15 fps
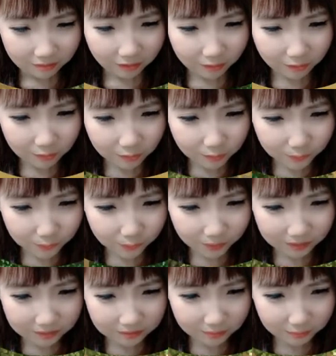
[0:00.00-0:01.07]
aku lupa
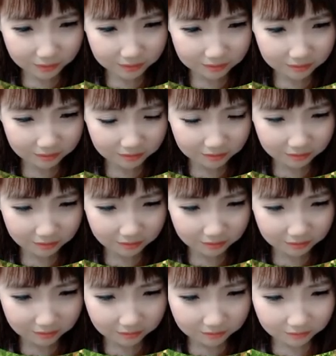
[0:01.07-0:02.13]
nih nama snacknya
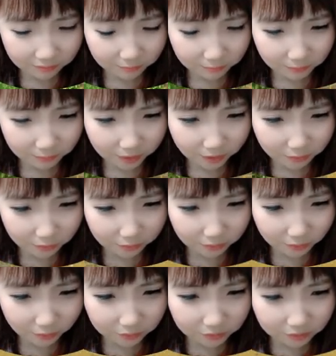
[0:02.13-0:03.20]
yang aku tahu dia